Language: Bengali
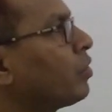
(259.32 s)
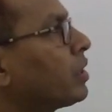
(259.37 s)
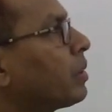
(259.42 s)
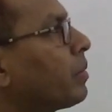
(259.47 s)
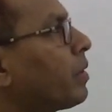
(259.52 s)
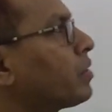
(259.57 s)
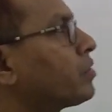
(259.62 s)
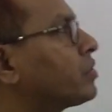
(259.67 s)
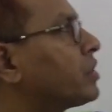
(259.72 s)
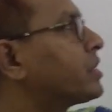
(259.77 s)
বলতে
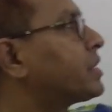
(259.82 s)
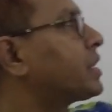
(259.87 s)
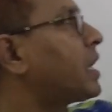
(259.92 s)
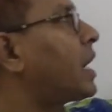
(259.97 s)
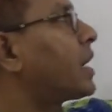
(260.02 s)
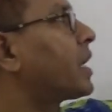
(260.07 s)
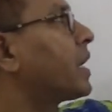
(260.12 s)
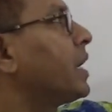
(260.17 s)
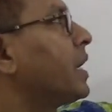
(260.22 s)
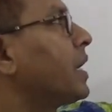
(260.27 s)
পারো যে
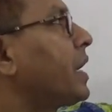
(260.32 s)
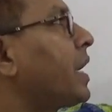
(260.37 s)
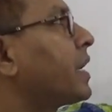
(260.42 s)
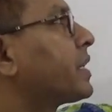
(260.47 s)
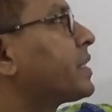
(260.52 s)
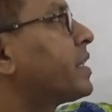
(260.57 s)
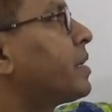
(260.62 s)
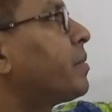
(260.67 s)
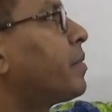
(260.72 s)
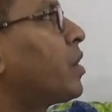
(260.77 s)
স্যার
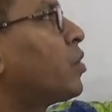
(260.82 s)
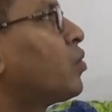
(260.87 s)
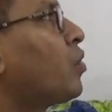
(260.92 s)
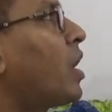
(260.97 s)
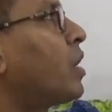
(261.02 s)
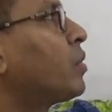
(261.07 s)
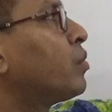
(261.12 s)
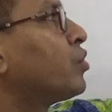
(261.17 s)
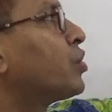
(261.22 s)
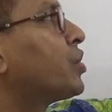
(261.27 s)
এক্স এর মান
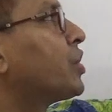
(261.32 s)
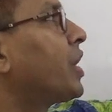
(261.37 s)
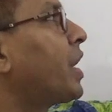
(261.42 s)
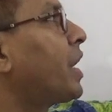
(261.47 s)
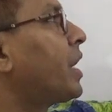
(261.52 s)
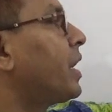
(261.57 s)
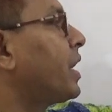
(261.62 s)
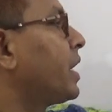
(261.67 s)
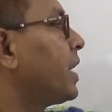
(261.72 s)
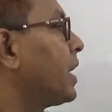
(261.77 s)
ওয়ান বসিয়ে
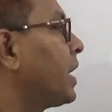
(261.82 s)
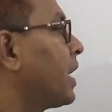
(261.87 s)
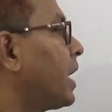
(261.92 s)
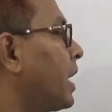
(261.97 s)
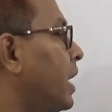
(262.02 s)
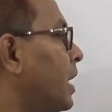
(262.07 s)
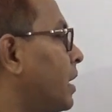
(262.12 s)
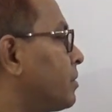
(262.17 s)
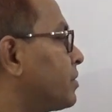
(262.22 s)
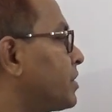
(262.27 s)

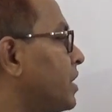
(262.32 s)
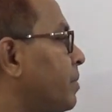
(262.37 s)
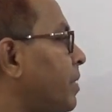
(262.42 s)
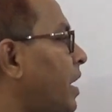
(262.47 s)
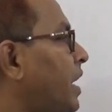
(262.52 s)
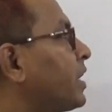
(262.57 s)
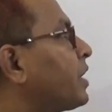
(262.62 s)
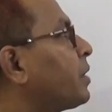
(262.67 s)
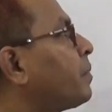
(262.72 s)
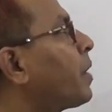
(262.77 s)
যে
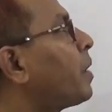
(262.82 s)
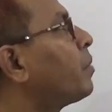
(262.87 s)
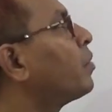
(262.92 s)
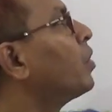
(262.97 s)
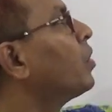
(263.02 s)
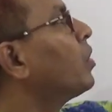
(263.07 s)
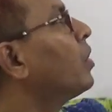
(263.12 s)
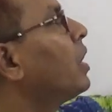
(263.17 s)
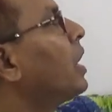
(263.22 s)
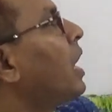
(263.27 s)
মানটি পাবো
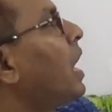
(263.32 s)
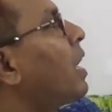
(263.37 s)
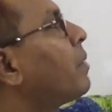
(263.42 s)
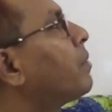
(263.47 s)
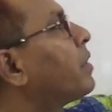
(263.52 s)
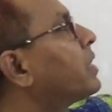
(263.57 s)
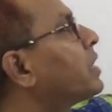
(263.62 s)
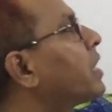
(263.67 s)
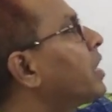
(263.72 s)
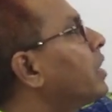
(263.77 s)

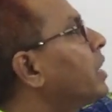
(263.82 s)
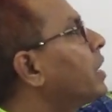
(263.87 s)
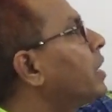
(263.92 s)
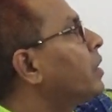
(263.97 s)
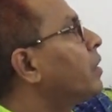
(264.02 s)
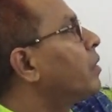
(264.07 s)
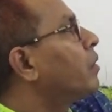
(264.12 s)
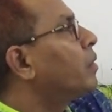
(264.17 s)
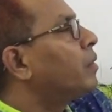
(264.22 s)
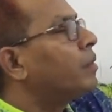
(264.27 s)
আমরা তাহলে
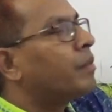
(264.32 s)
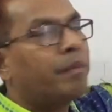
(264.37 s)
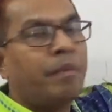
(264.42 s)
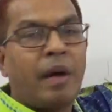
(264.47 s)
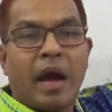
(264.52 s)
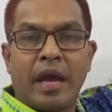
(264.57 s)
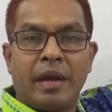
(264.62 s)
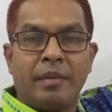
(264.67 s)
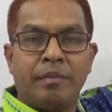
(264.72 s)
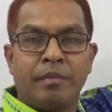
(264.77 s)

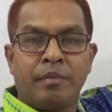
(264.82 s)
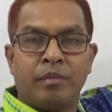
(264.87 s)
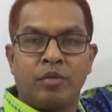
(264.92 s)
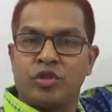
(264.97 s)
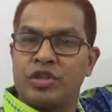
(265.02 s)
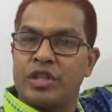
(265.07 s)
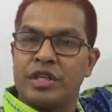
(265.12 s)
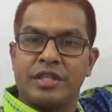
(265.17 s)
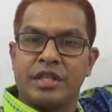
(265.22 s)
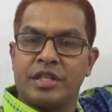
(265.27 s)
ফাইভ
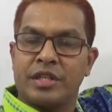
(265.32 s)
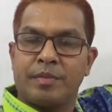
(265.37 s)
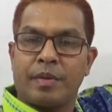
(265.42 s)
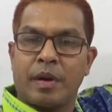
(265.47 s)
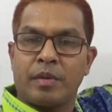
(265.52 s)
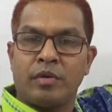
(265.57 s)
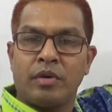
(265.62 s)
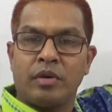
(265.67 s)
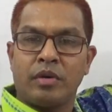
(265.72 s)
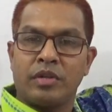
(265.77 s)
বসিয়ে যেটি
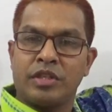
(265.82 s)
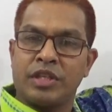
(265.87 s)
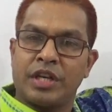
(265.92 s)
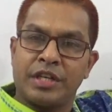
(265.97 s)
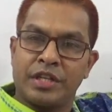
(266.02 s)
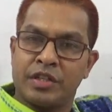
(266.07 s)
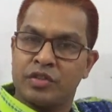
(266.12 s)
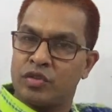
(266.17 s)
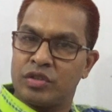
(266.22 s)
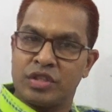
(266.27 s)
পাবো
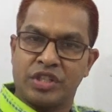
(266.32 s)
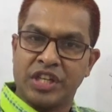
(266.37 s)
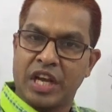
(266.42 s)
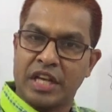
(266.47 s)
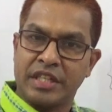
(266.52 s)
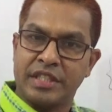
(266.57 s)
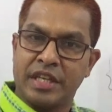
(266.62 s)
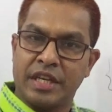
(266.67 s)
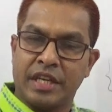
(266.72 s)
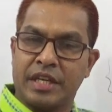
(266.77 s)
সেটি যদি
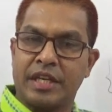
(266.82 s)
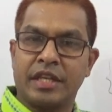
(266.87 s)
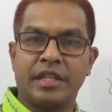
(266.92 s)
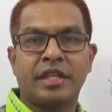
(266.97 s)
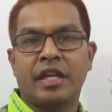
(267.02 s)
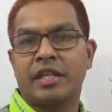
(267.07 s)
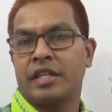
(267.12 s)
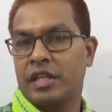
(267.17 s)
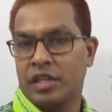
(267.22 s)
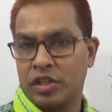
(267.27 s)
সাজিয়ে লিখি
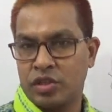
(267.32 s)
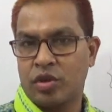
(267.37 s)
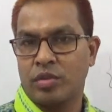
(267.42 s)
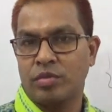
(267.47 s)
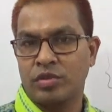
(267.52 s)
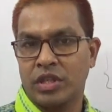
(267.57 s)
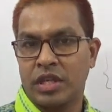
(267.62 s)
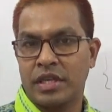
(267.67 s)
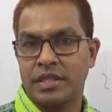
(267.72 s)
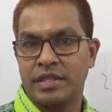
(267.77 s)
তাতে কি
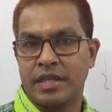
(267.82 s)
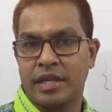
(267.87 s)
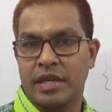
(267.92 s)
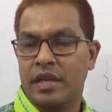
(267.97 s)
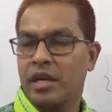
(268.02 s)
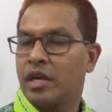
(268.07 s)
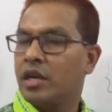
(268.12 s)
সমস্যা আছে